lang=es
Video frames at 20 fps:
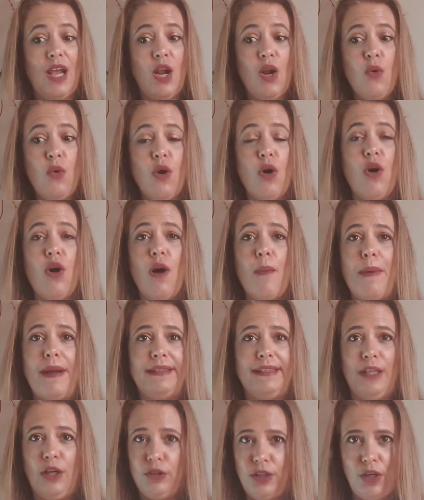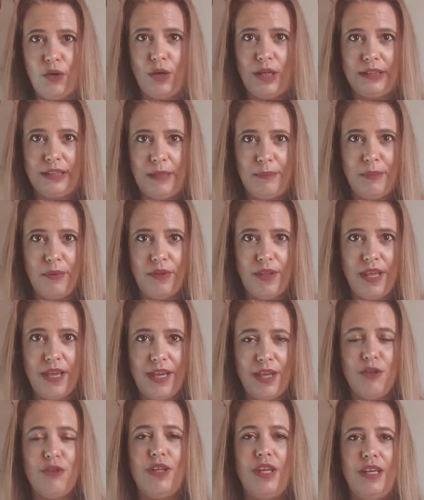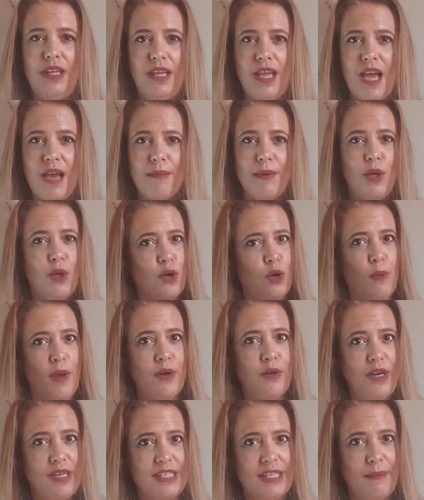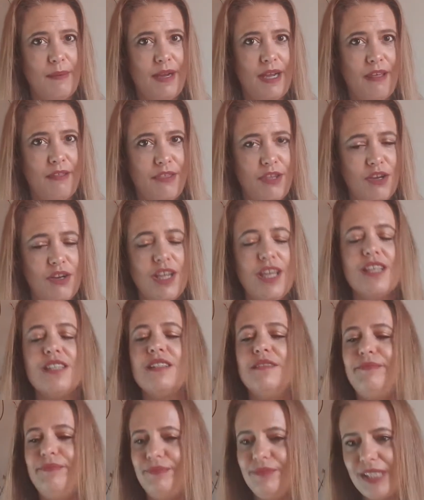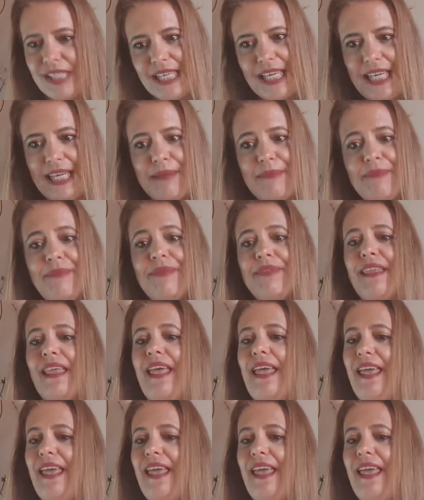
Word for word: Luego, aparte, no tengo el trípode que yo tenía, me lo robaron estas vacaciones, sí.